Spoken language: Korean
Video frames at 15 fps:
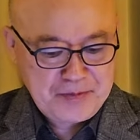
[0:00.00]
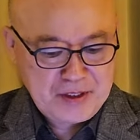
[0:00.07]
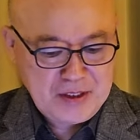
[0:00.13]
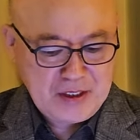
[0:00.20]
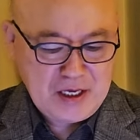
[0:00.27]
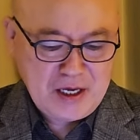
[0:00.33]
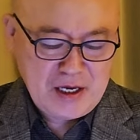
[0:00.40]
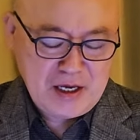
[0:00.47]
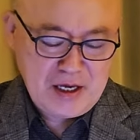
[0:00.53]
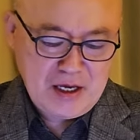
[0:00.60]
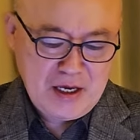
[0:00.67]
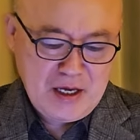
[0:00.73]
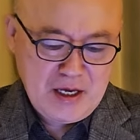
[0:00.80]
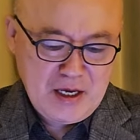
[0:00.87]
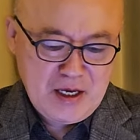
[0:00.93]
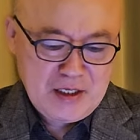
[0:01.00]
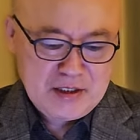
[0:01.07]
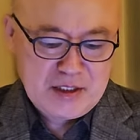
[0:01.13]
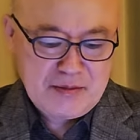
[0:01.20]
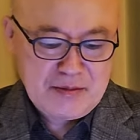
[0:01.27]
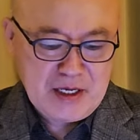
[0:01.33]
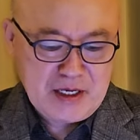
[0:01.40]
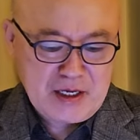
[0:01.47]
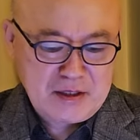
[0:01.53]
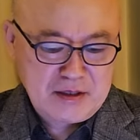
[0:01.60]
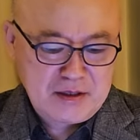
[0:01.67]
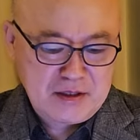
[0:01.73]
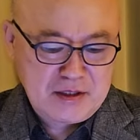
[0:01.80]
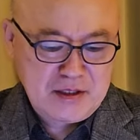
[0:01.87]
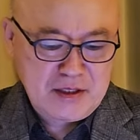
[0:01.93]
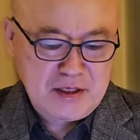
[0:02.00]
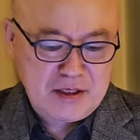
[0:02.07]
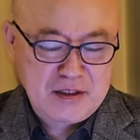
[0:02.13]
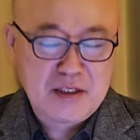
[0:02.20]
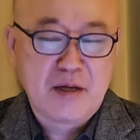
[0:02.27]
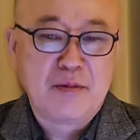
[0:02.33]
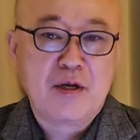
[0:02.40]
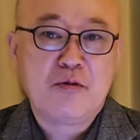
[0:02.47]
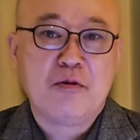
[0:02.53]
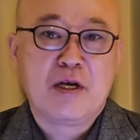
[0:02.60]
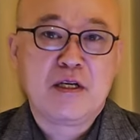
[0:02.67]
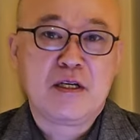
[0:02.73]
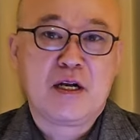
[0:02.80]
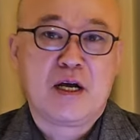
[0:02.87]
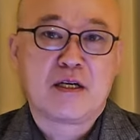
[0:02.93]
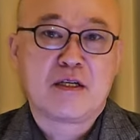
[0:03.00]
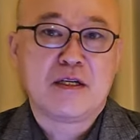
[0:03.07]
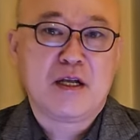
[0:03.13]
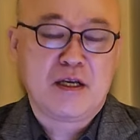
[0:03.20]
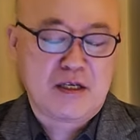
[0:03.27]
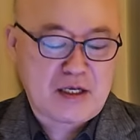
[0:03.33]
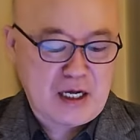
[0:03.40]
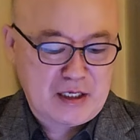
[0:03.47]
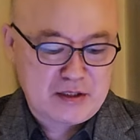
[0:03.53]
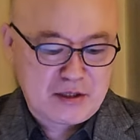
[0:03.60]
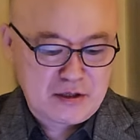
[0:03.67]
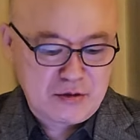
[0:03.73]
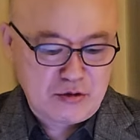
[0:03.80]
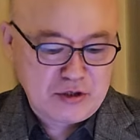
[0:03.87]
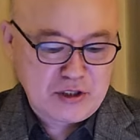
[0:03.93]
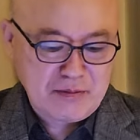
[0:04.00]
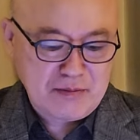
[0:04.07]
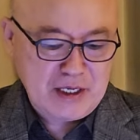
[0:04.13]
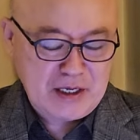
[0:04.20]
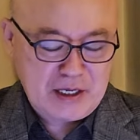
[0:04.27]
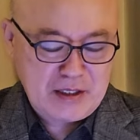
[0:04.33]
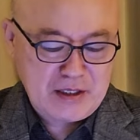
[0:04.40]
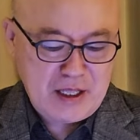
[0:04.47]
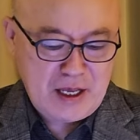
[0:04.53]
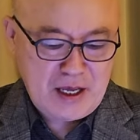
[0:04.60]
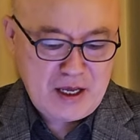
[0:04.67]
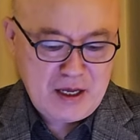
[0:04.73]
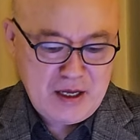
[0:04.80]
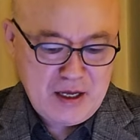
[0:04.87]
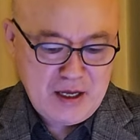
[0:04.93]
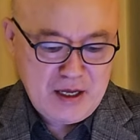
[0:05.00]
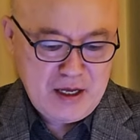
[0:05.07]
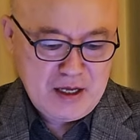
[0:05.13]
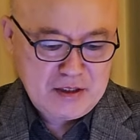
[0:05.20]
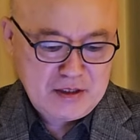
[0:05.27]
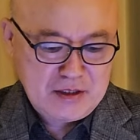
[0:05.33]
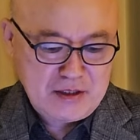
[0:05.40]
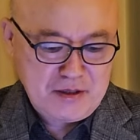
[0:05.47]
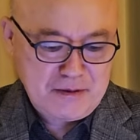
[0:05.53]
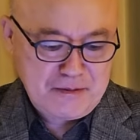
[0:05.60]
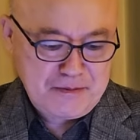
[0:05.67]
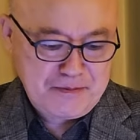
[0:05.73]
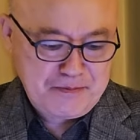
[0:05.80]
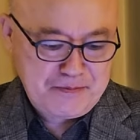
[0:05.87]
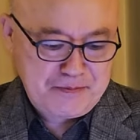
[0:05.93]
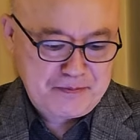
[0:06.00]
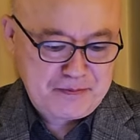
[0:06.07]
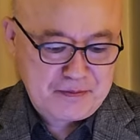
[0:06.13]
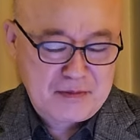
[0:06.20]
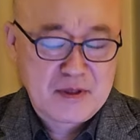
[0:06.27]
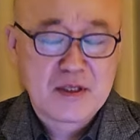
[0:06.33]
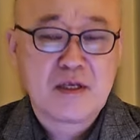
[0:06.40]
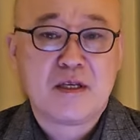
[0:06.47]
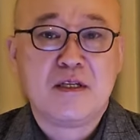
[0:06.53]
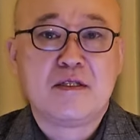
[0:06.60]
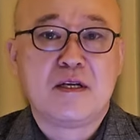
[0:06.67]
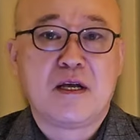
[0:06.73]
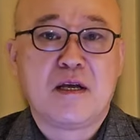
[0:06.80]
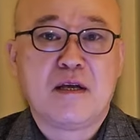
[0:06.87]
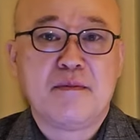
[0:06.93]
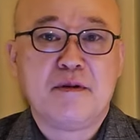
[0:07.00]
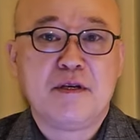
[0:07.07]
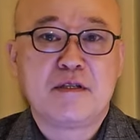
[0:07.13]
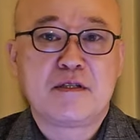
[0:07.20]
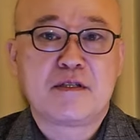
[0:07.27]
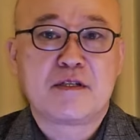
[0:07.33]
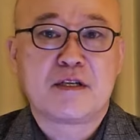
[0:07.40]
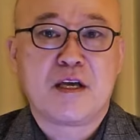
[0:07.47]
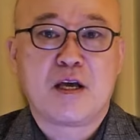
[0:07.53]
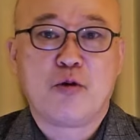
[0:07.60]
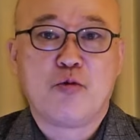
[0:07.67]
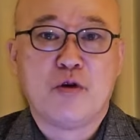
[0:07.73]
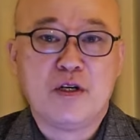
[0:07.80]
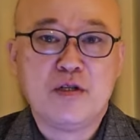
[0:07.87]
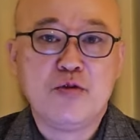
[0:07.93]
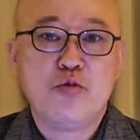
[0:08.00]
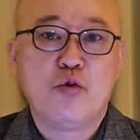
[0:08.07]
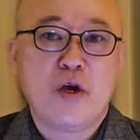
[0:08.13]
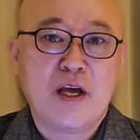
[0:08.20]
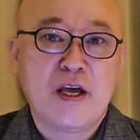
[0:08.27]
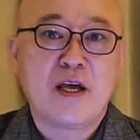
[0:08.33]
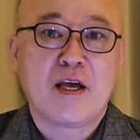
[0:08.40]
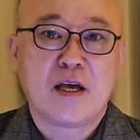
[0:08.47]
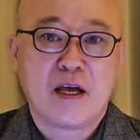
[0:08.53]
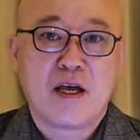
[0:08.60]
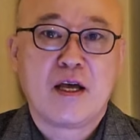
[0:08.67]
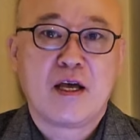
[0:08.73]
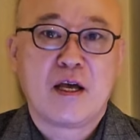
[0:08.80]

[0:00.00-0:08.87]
이게 심각한 것이 이재명과 이낙연의 이 갈등도 심각한데 지금 이재명 측의 원외